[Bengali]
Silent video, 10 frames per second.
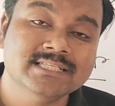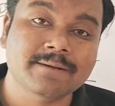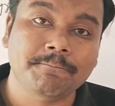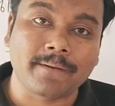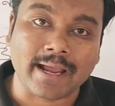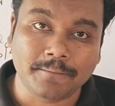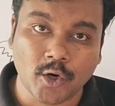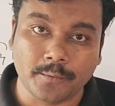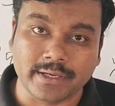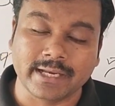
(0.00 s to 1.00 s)
যে
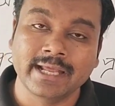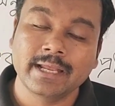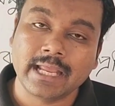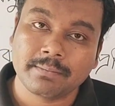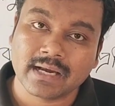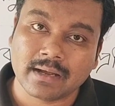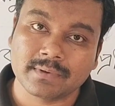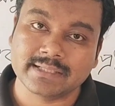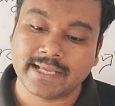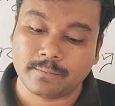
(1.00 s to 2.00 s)
প্যাভলবের এবারে
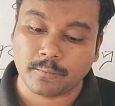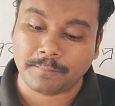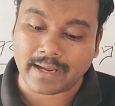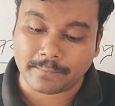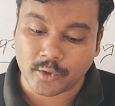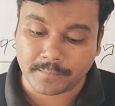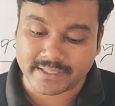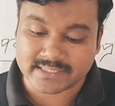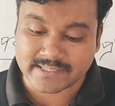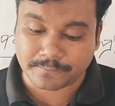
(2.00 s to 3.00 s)
আমরা দেখব
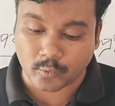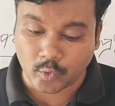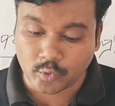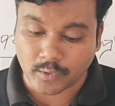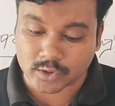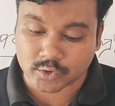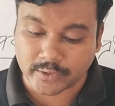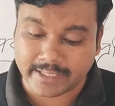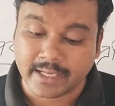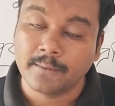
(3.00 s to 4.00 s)
প্যাভলবের যে
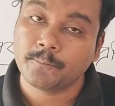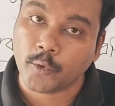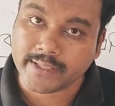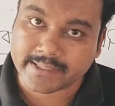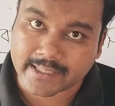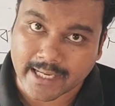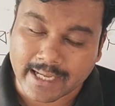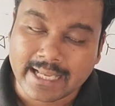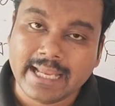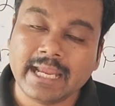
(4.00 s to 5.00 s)
অনুবর্তনের পরীক্ষা
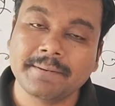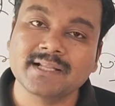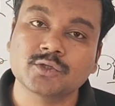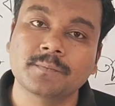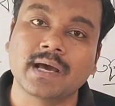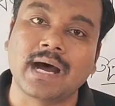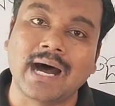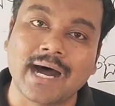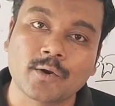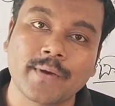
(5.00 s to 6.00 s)
এবারে তোমরা
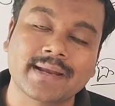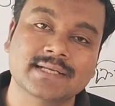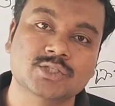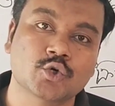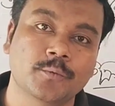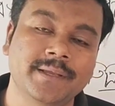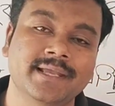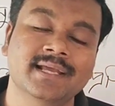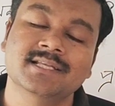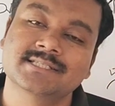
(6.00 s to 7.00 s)
আরও একটা ছবি
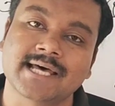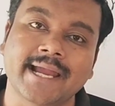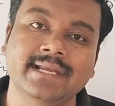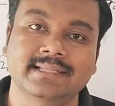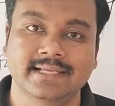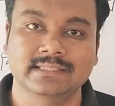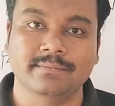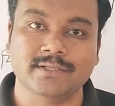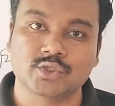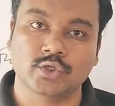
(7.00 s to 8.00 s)
সাইডে দেখতে
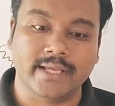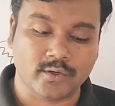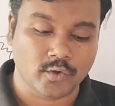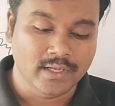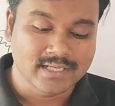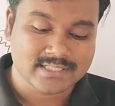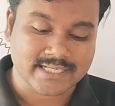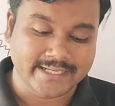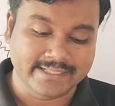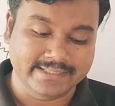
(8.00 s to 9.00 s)
পাচ্ছ দেখো
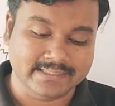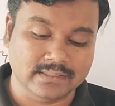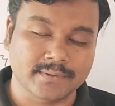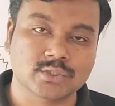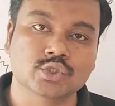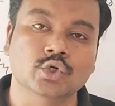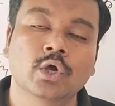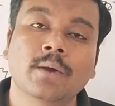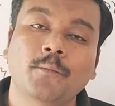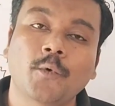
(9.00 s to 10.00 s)
সাইডে দেখতে পাচ্ছ
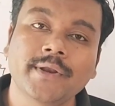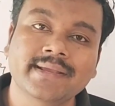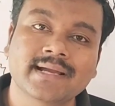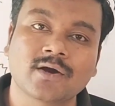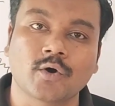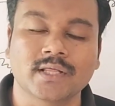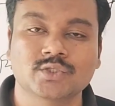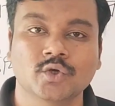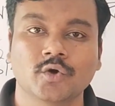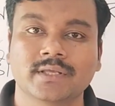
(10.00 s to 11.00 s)
পরীক্ষা করার
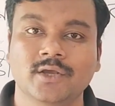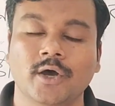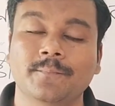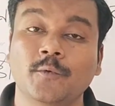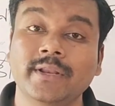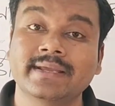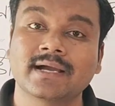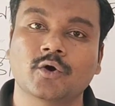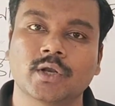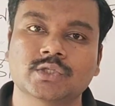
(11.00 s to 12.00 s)
জন্য কি হয়
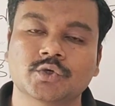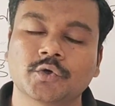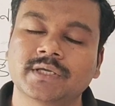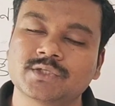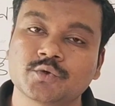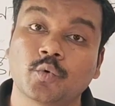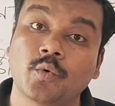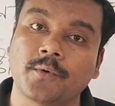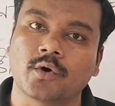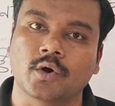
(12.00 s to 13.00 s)
পরীক্ষা করার জন্য কিছু
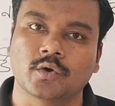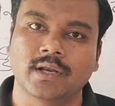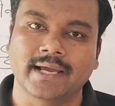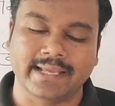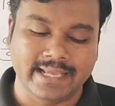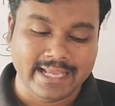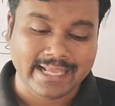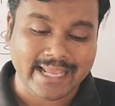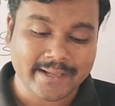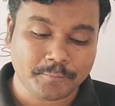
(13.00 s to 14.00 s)
উপকরণ লাগে
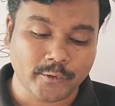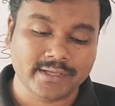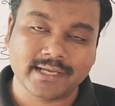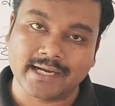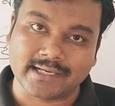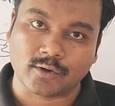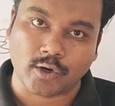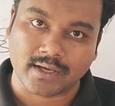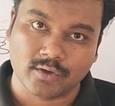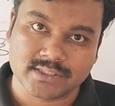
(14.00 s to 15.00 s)
এই পরীক্ষাটা
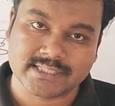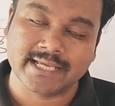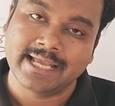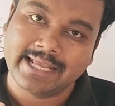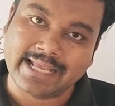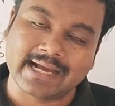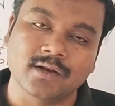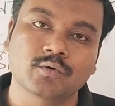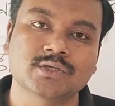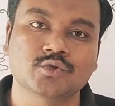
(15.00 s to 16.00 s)
করা হয়েছে
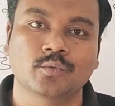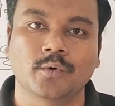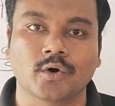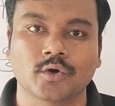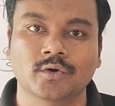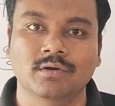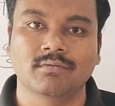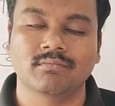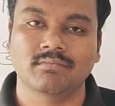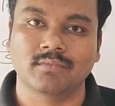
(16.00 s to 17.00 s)
এখানেও কিছু উপকরণ
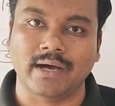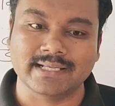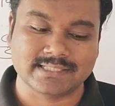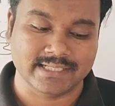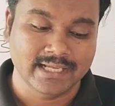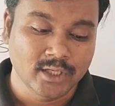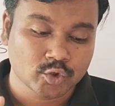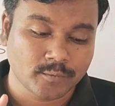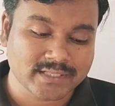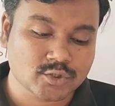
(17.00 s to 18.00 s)
আছে
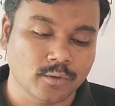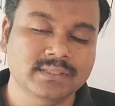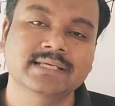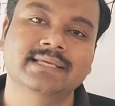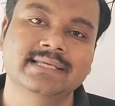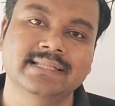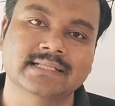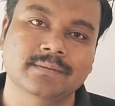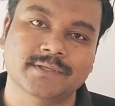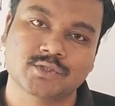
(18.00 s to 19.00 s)
তোমরা ছবিতে কি
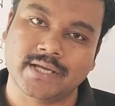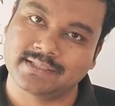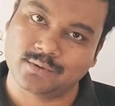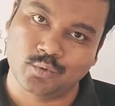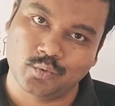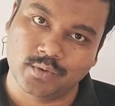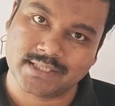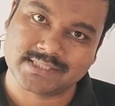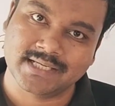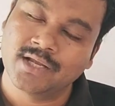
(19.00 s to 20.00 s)
দেখতে পাচ্ছ একটা কুকুর
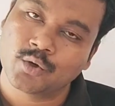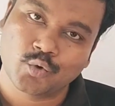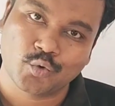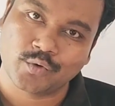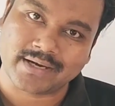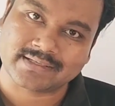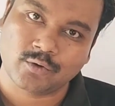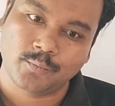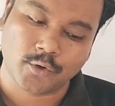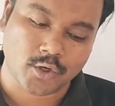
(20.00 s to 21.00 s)
আছে কুকুর একটা
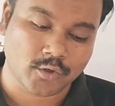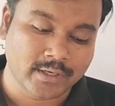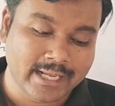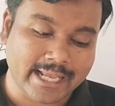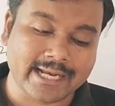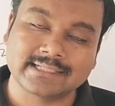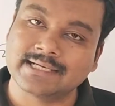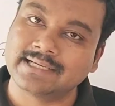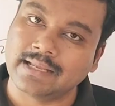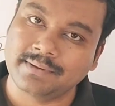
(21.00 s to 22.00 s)
উপকরণ একটা
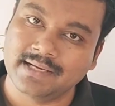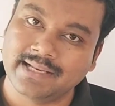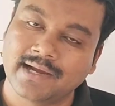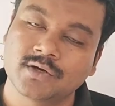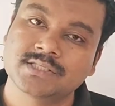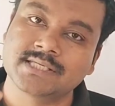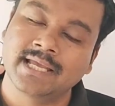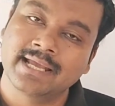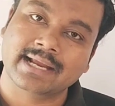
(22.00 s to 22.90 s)
টেবিল নেওয়া হয়েছে